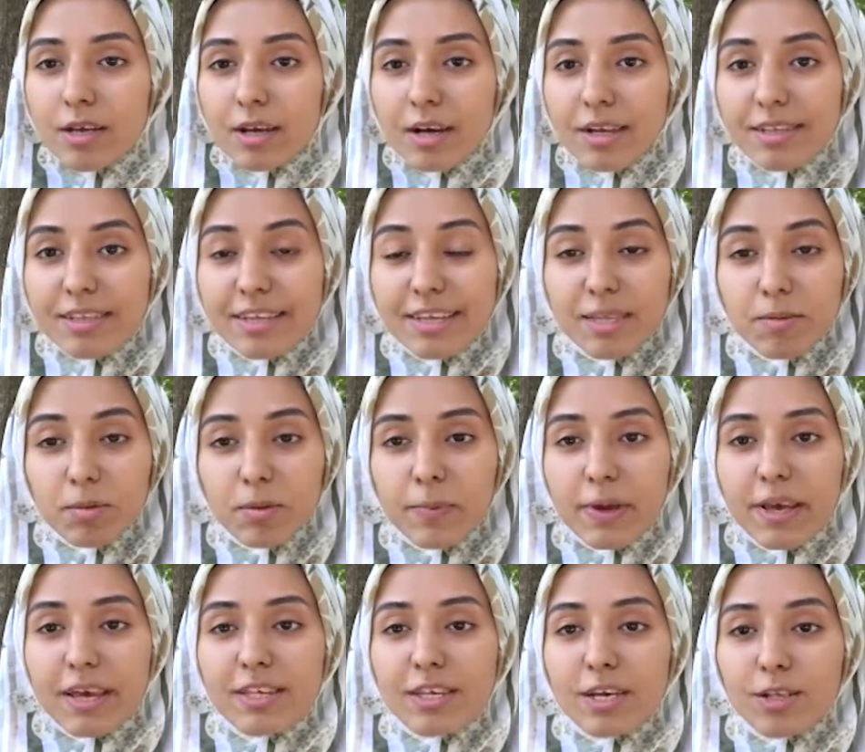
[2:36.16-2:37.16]
Yani dediğim
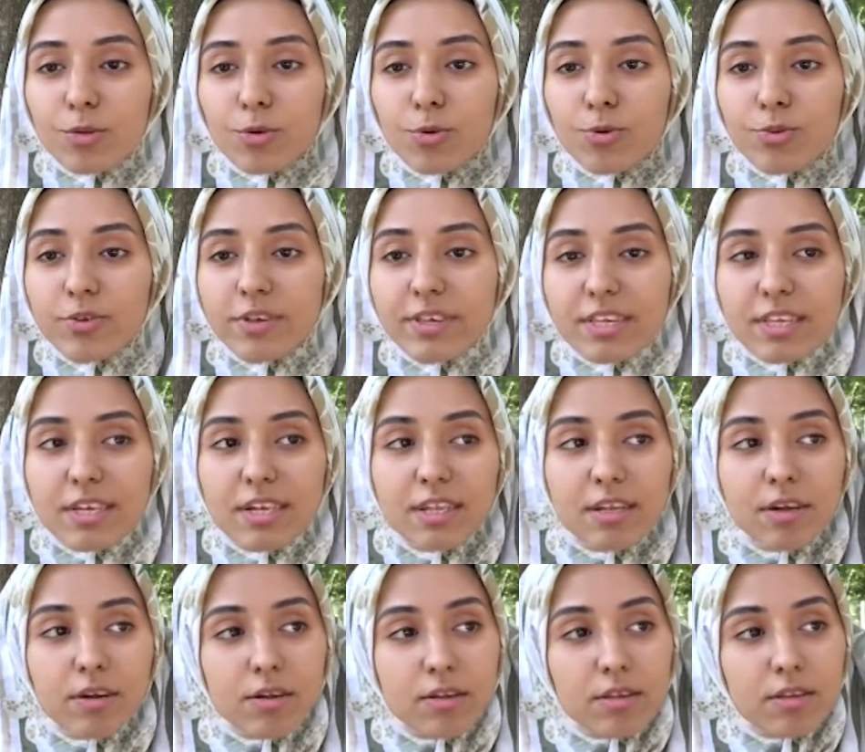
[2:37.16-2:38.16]
gibi heyecanlı olduğu için
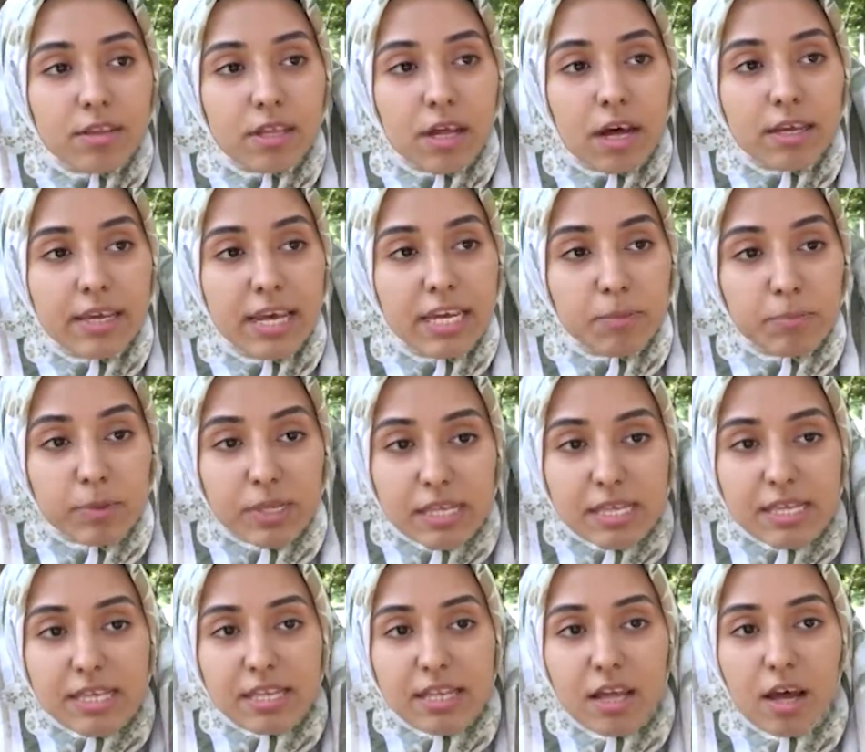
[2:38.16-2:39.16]
hani daha yeni bir
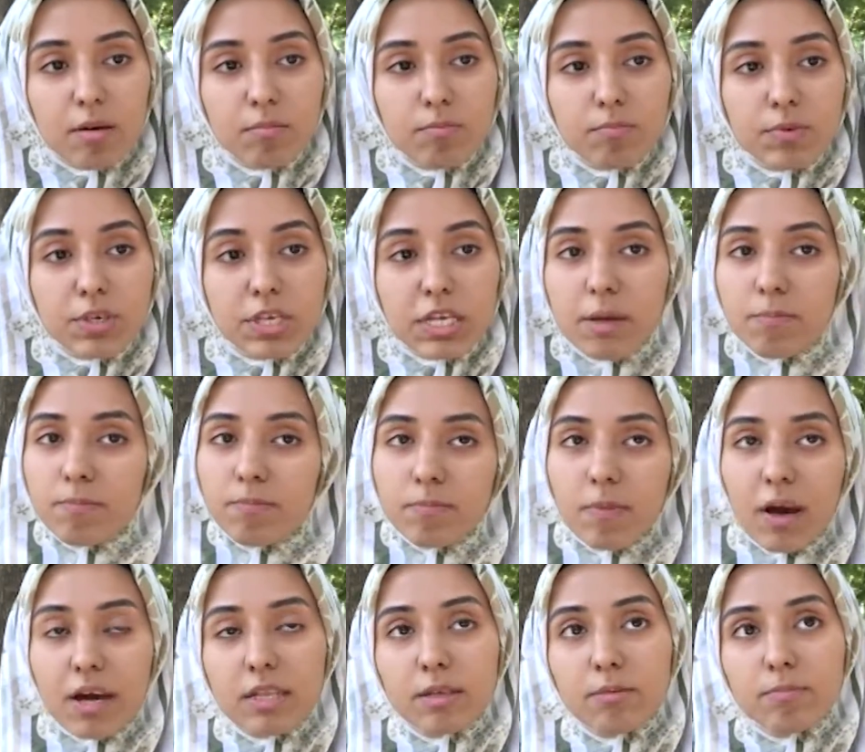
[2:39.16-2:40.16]
sistem, bir şey
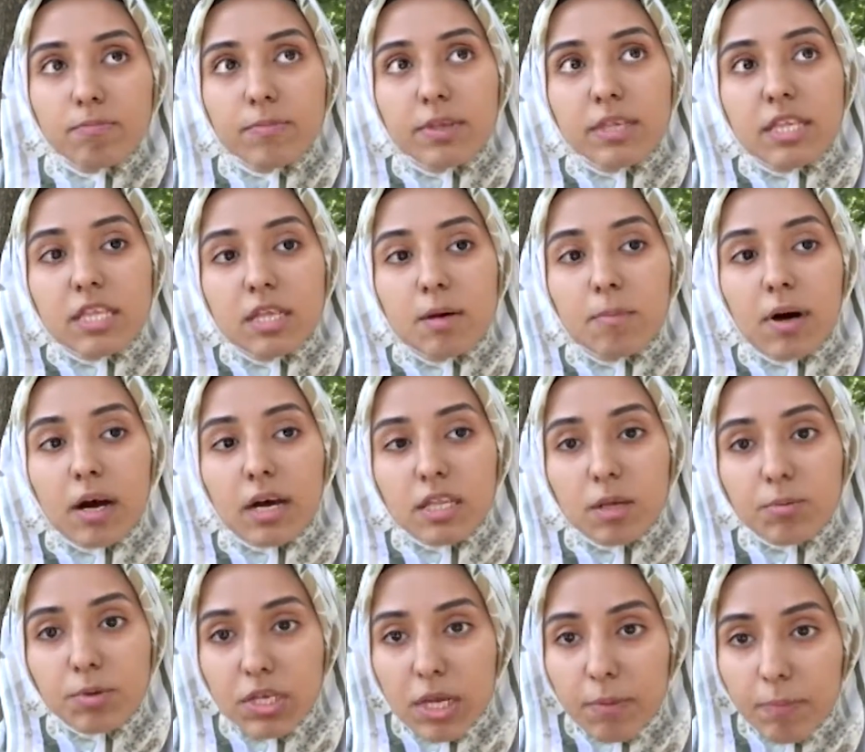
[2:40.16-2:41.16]
hani bir sistem
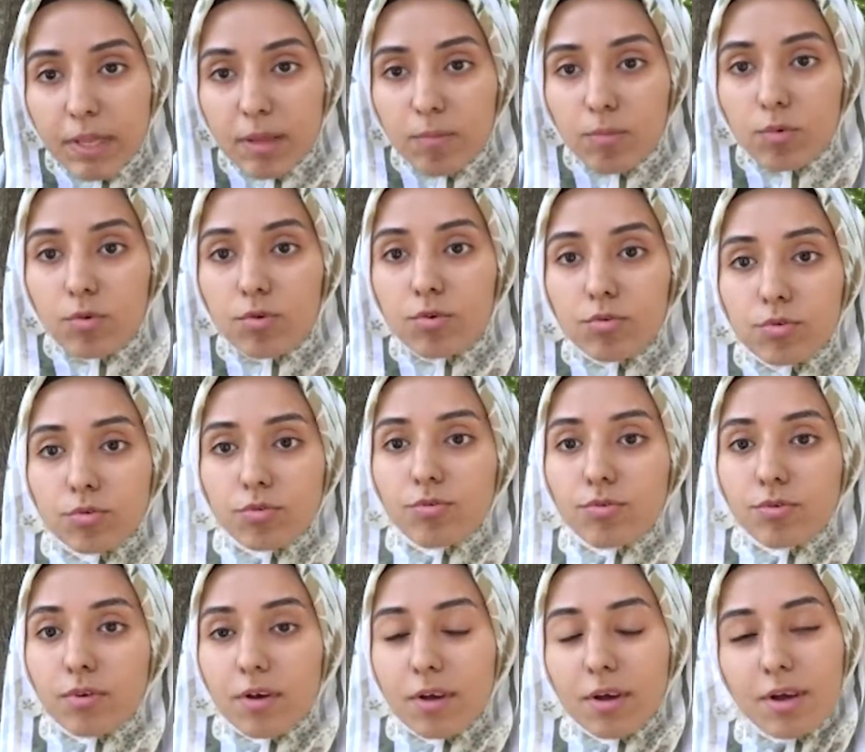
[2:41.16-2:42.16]
hakkında bir şey bilmiyoruz.
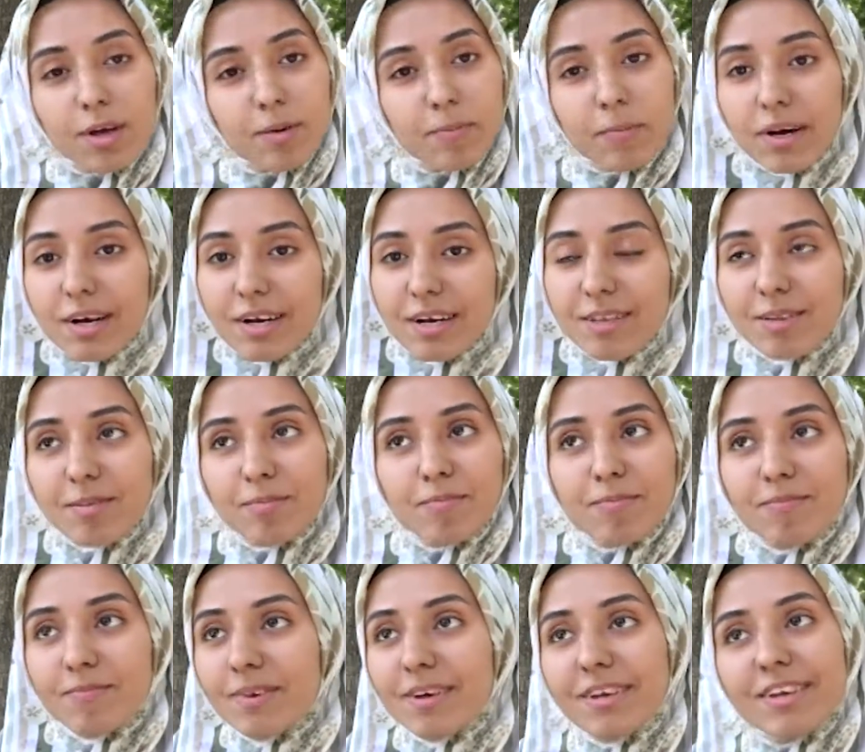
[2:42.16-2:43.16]

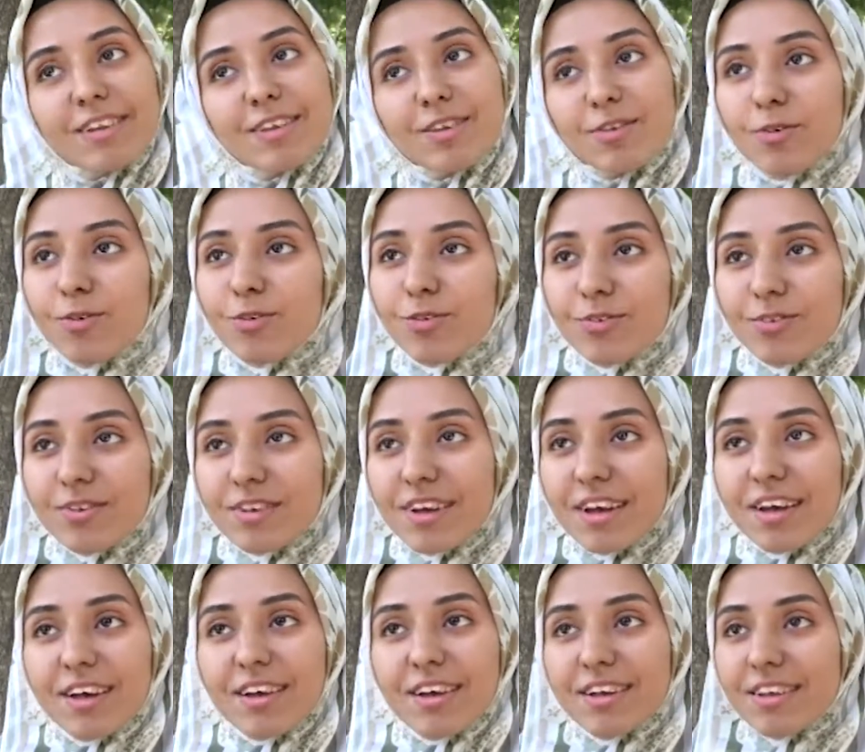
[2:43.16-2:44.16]
Bakalım hayırlısı olsun
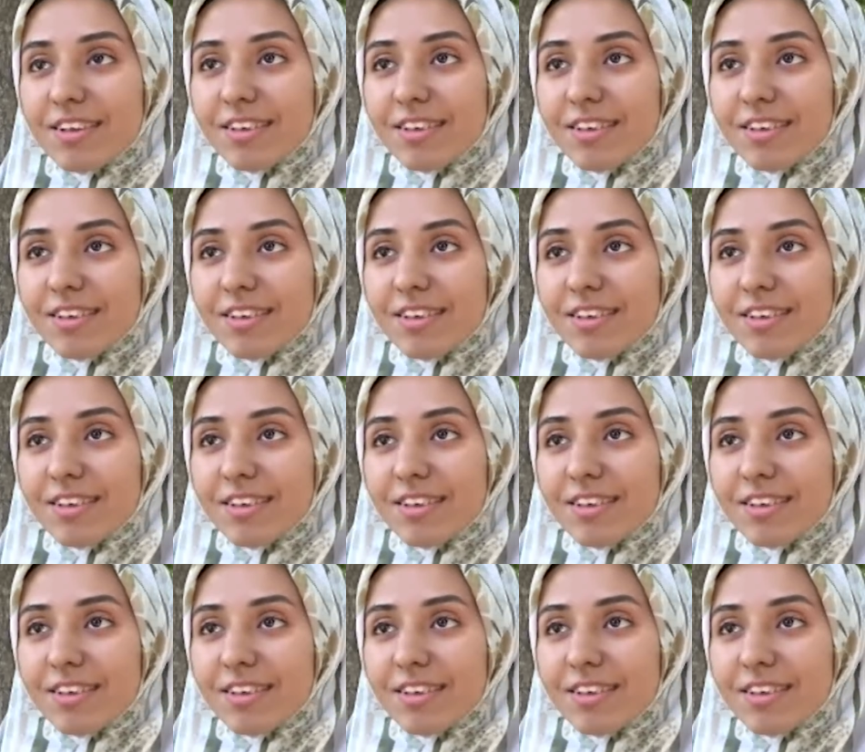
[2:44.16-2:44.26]
ya.